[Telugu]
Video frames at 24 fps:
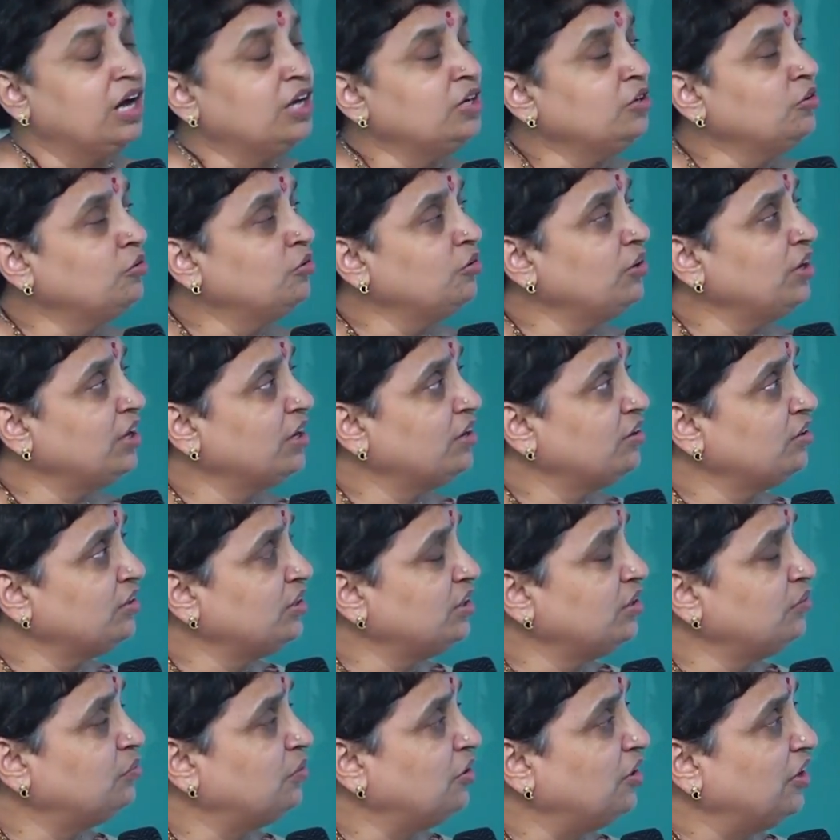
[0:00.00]
అనుకునే
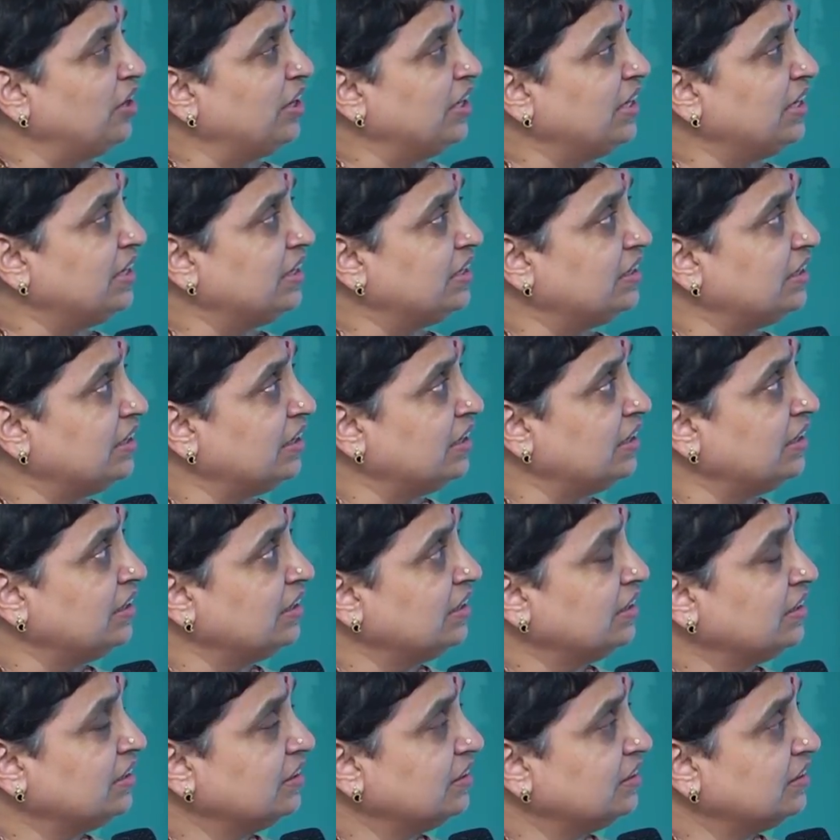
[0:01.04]
కొద్దీ బాడీ ఇట్లా
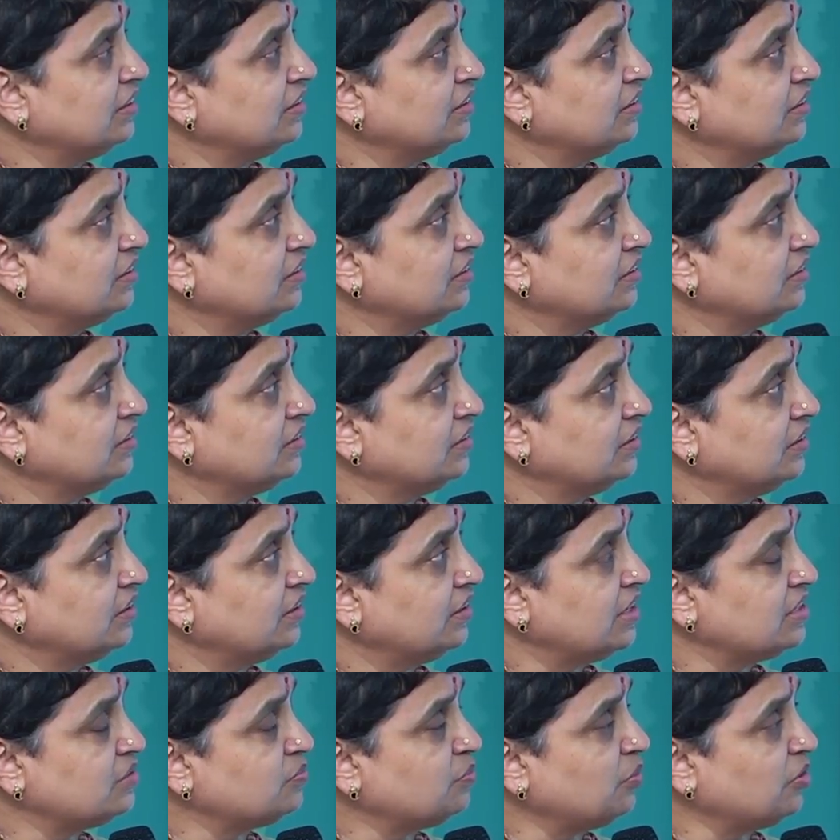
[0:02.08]

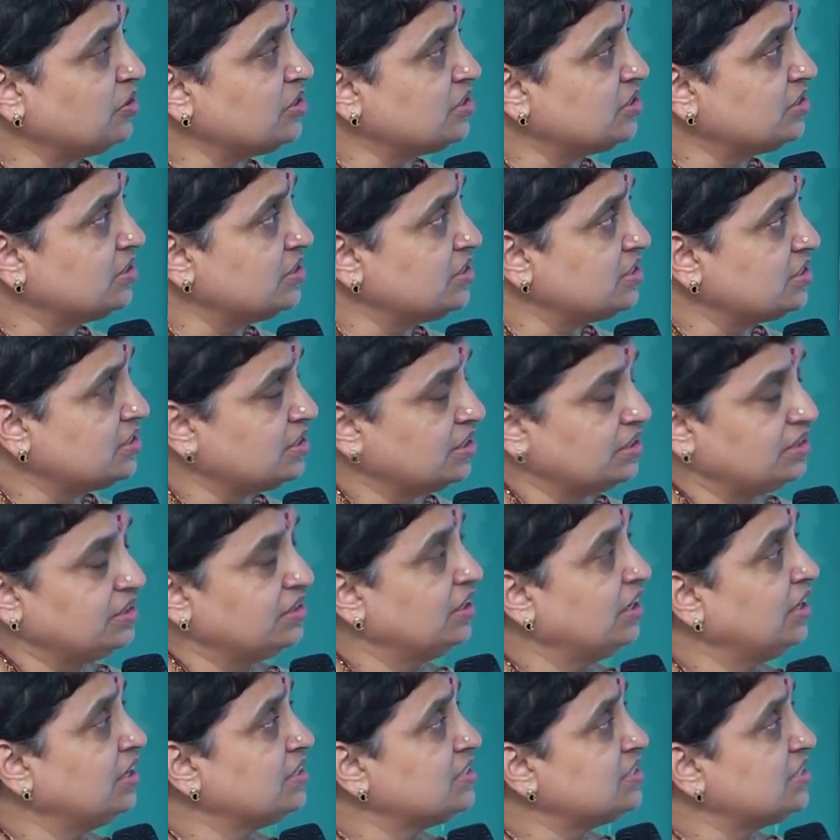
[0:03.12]
రెస్పాన్స్ ఇస్తుంది
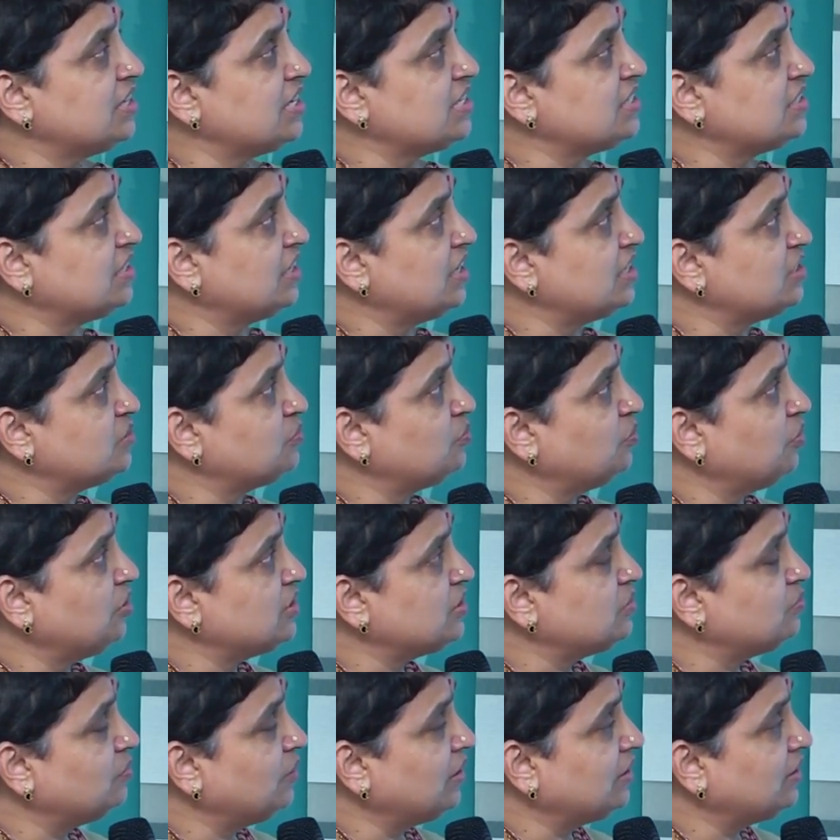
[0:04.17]
ఆ స్ట్రెస్
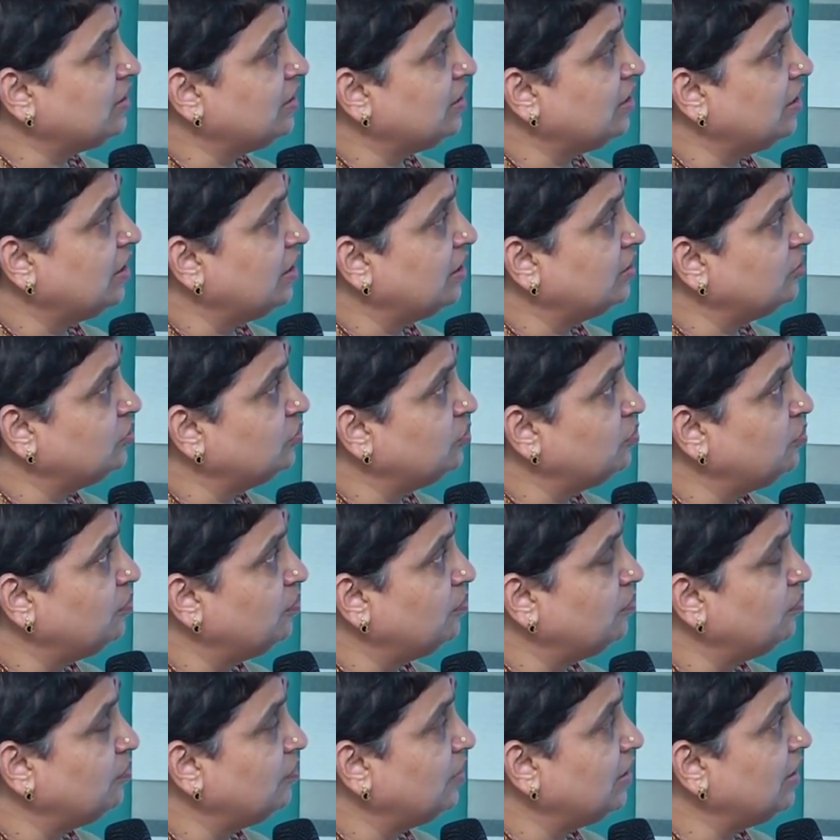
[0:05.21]
రెస్పాన్స్ మాత్రం కాదు
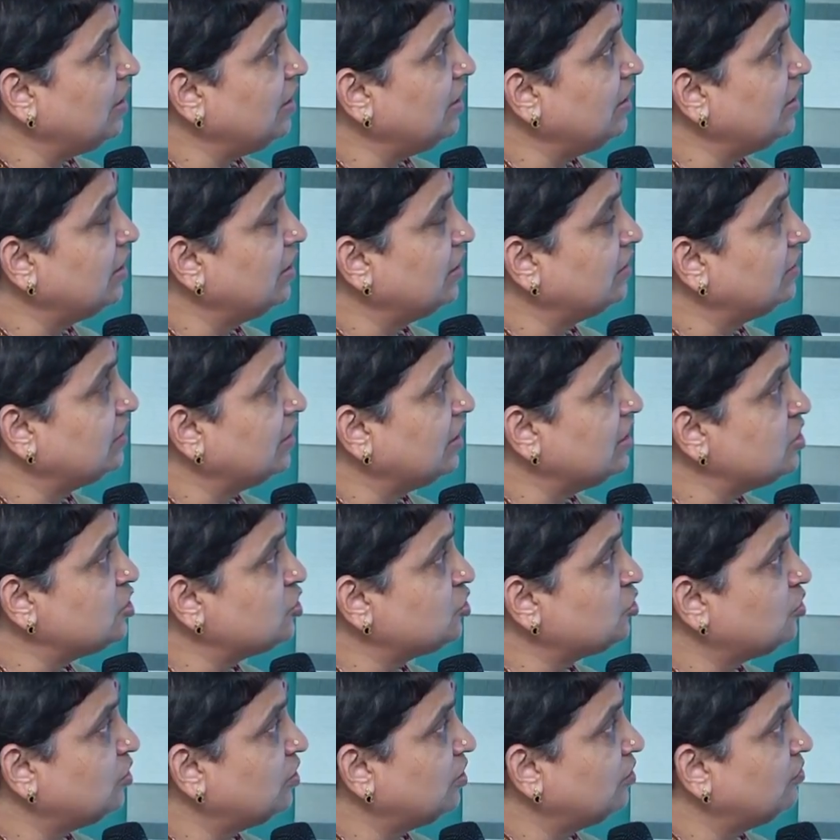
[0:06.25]
మళ్ళీ ఆ
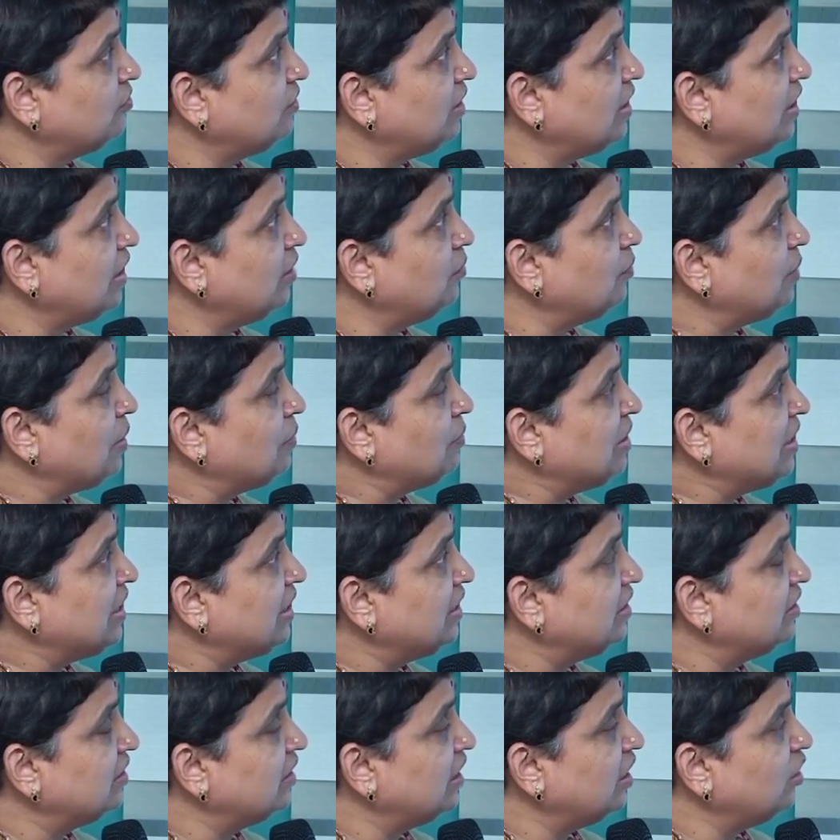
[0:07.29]
తలుచుకోవడం వల్ల ఆ
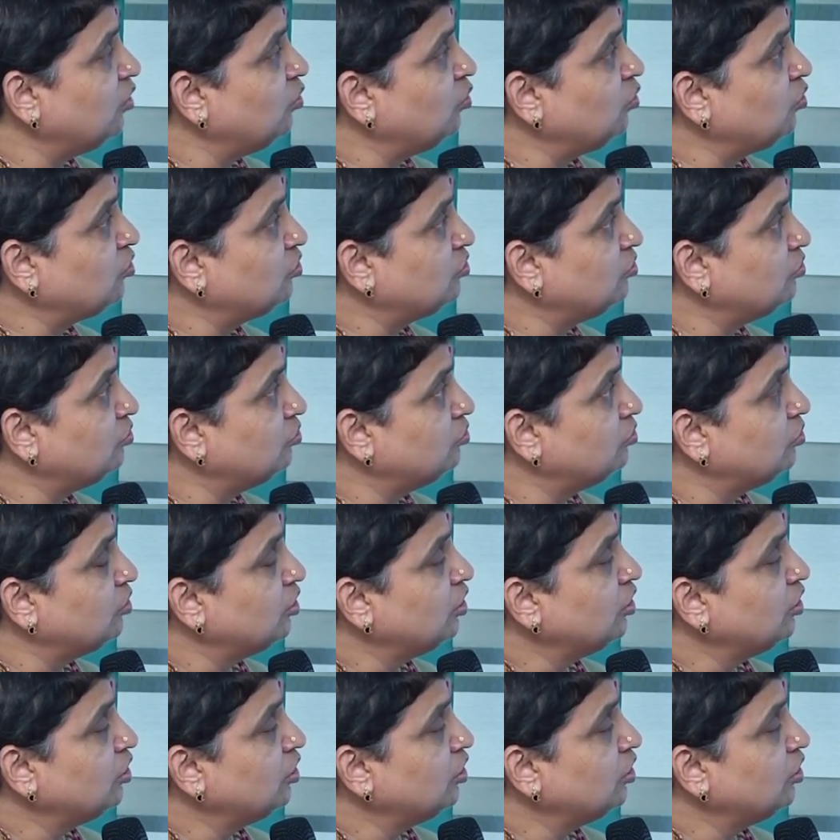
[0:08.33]
మెమరీ ఆ గుర్తు